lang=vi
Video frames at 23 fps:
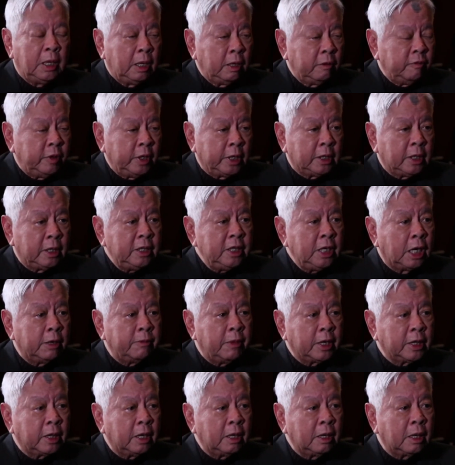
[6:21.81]
Yeah. Vì chính nhờ
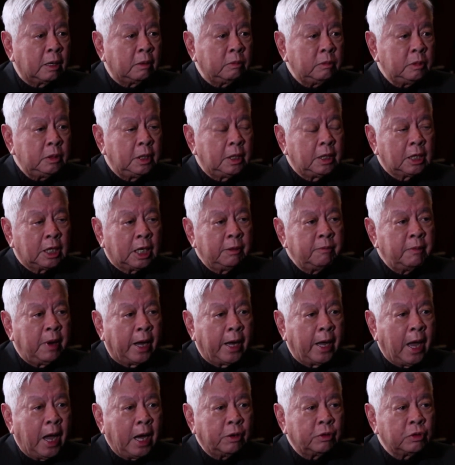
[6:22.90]
Ban Thăng Long cái
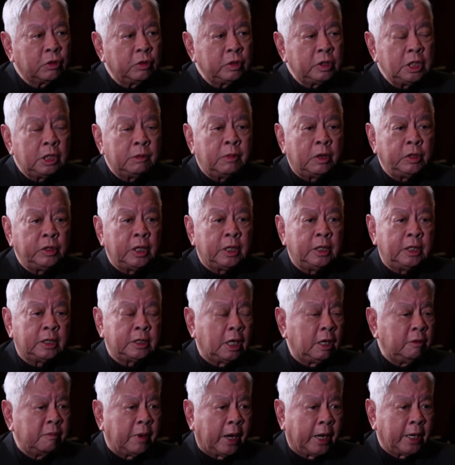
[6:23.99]
bài hát của tôi chưa bao giờ được
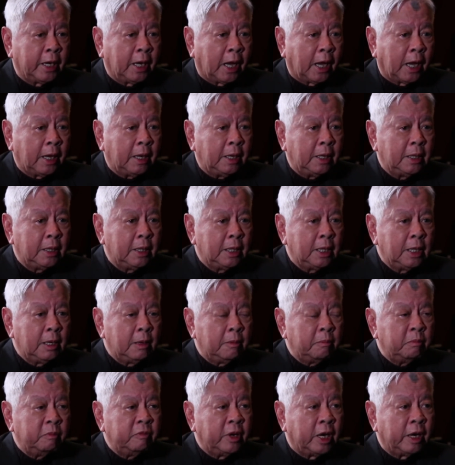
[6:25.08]
trình bày cả,
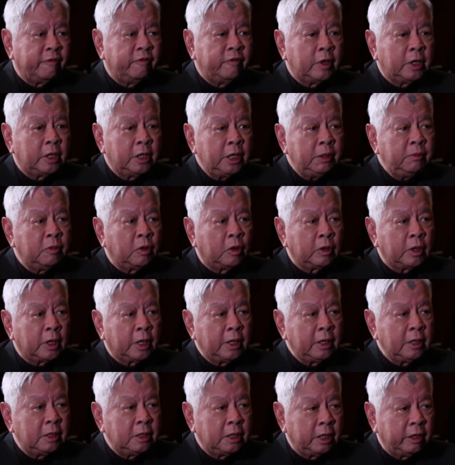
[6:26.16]
mà với một cái
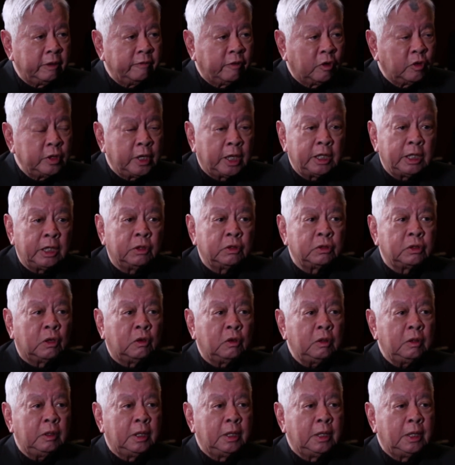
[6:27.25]
người vô danh tiểu
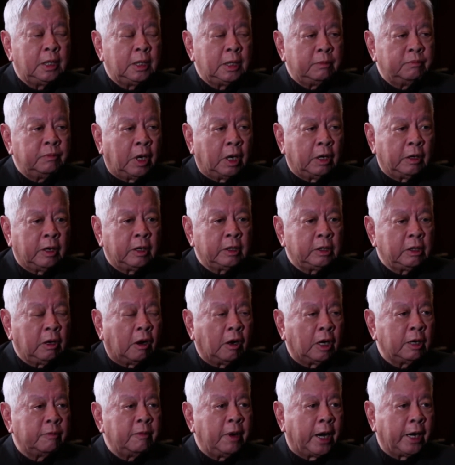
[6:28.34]
tốt mà họ đã
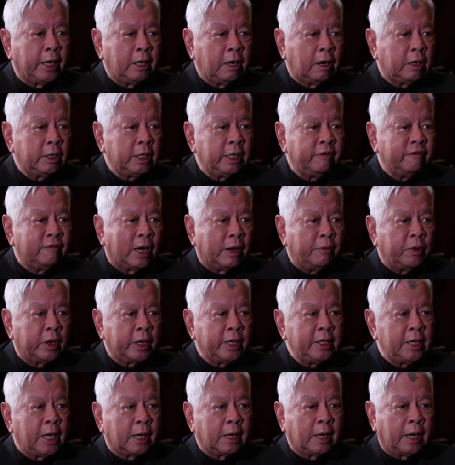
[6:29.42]
chọn cái bài đó để vào một
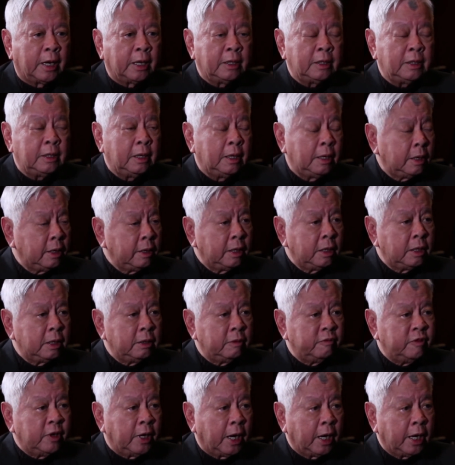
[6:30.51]
cái nhạc cảnh,
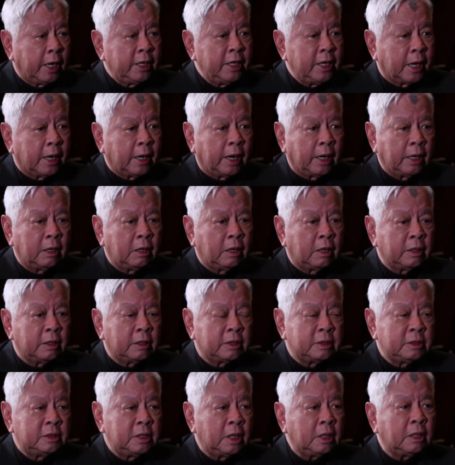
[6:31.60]
và cái nhạc cảnh đó
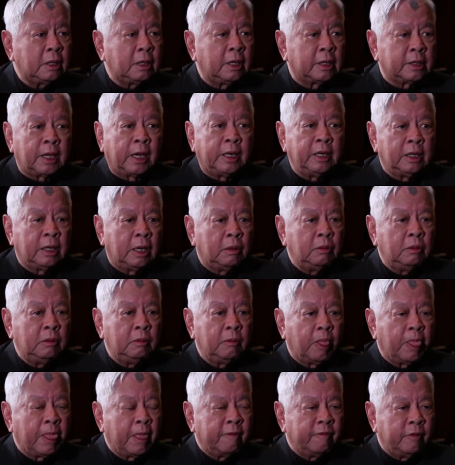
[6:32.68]
rất là thành công,
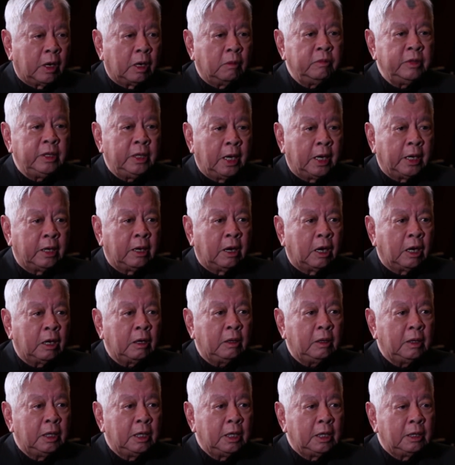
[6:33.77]
và cũng nhờ đó
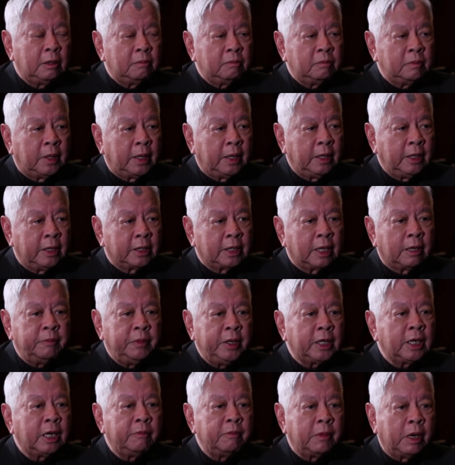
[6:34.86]
mà người ta
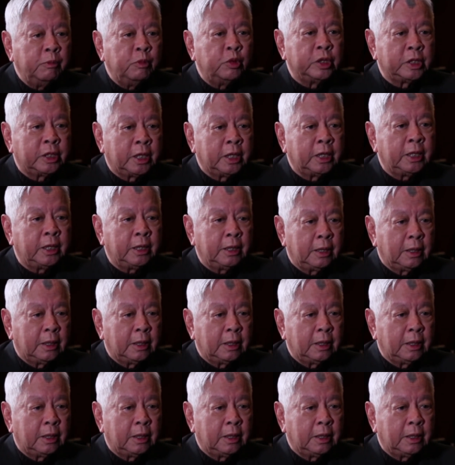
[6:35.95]
biết đến bài Mùa Thi.